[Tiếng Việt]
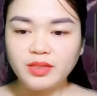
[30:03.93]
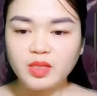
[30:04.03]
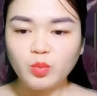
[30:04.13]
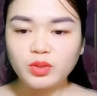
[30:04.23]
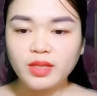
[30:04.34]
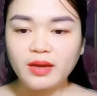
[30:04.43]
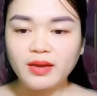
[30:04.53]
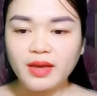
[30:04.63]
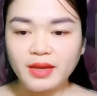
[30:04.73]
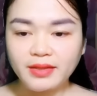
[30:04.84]
thế anh ta
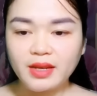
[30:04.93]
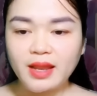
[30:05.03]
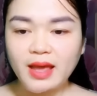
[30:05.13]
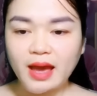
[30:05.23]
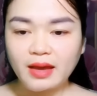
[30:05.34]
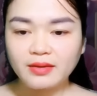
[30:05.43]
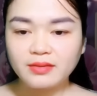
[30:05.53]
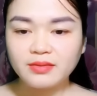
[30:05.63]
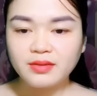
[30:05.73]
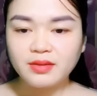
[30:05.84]
sửng sốt, sau
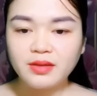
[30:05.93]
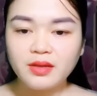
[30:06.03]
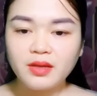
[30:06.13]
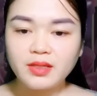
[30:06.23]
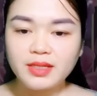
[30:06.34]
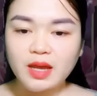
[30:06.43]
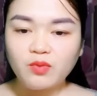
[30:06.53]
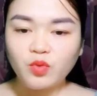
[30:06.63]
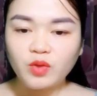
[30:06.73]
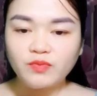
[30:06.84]
đó thẹn quá hóa
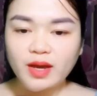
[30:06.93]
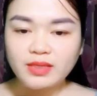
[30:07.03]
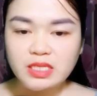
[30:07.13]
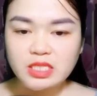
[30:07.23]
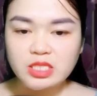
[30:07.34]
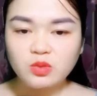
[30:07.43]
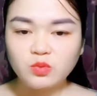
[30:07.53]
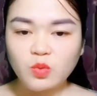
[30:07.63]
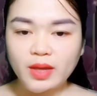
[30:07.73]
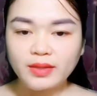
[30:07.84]
giận đứng lên.
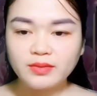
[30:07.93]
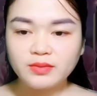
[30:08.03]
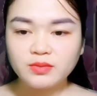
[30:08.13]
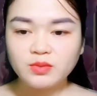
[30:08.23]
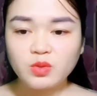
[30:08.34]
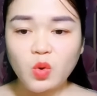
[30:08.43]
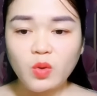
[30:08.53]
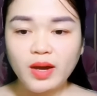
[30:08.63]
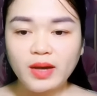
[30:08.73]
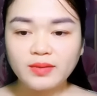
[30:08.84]
Cái bụng
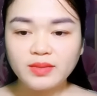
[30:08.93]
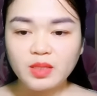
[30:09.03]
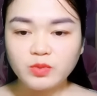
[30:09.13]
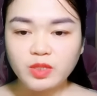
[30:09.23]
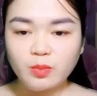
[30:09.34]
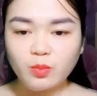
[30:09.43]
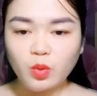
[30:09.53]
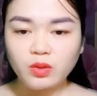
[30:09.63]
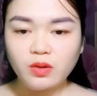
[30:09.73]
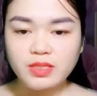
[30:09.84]
nước lèo ban nãy không
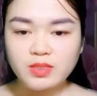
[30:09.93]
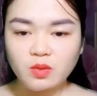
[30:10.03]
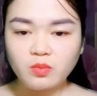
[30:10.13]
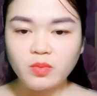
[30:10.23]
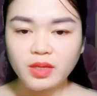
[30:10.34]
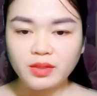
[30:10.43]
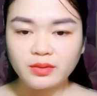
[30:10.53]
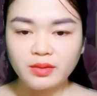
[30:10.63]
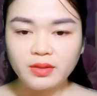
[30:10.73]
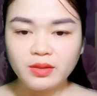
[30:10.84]
thấy phình ra.
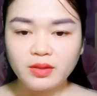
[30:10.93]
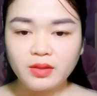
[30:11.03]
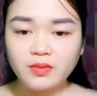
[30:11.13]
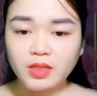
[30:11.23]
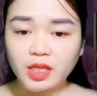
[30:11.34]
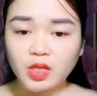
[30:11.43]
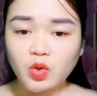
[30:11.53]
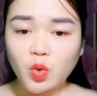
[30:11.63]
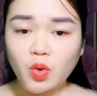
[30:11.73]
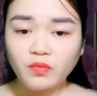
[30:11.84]
Cô là một
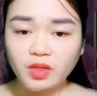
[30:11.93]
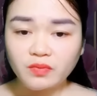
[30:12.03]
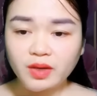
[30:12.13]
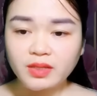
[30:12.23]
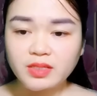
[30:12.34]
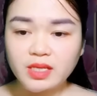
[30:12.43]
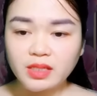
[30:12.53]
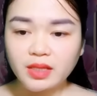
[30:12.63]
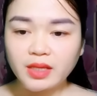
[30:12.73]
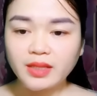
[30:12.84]
người dẫn chương trình
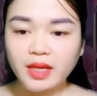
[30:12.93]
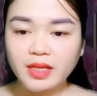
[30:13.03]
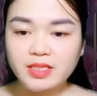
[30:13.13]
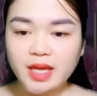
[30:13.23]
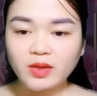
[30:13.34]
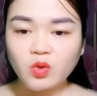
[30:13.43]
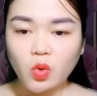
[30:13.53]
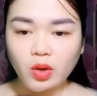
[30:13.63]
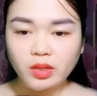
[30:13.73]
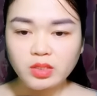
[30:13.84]
rẻ tiền, đọc theo
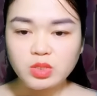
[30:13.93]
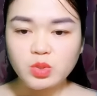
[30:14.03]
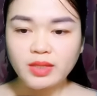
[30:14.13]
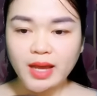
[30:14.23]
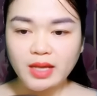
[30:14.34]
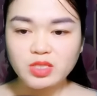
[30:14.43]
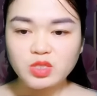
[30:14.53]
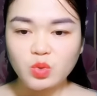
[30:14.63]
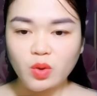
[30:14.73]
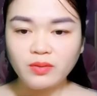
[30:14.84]
kịch bản,
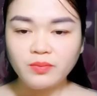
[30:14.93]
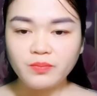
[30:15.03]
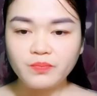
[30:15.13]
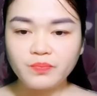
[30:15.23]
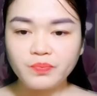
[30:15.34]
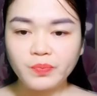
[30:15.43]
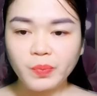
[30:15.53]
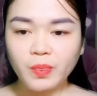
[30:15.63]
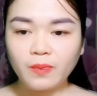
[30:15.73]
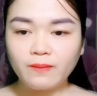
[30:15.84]
còn tưởng rằng mình thật sự
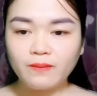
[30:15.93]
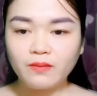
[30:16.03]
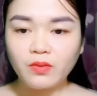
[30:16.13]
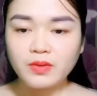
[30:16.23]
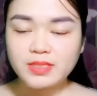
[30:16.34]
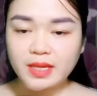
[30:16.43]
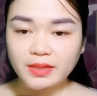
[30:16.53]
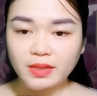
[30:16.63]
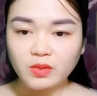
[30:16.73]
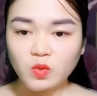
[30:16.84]
am hiểu tài chính
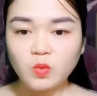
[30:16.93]
à?